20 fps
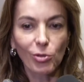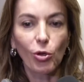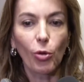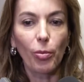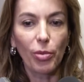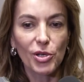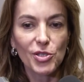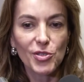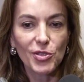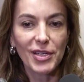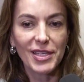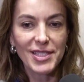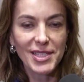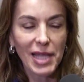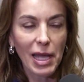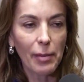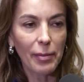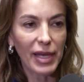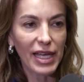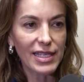eu não posso
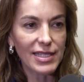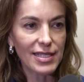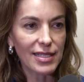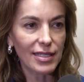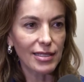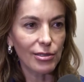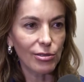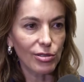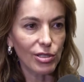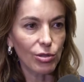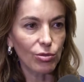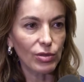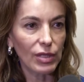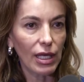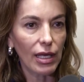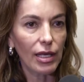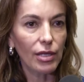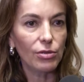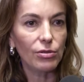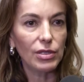gastar mais daquilo que eu
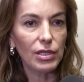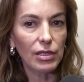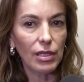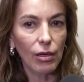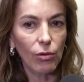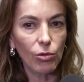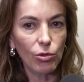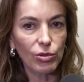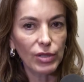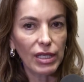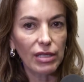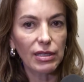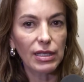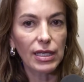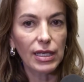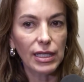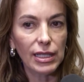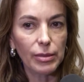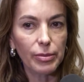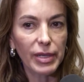tenho, então eu tenho
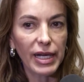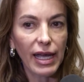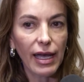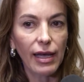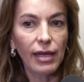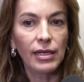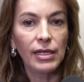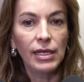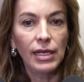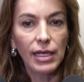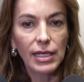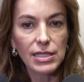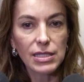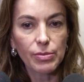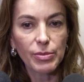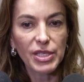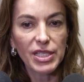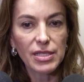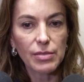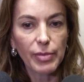que calibrar
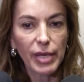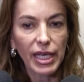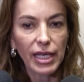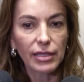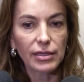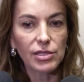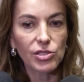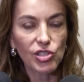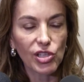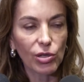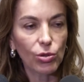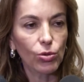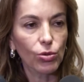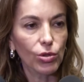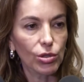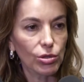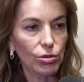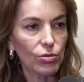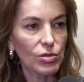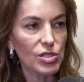as minhas metas de
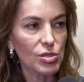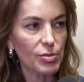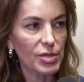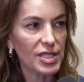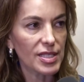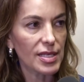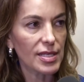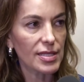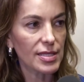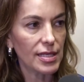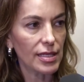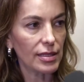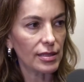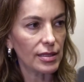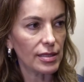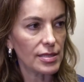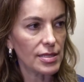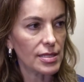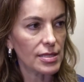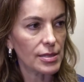acordo com as minhas
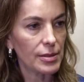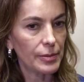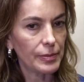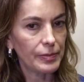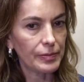receitas.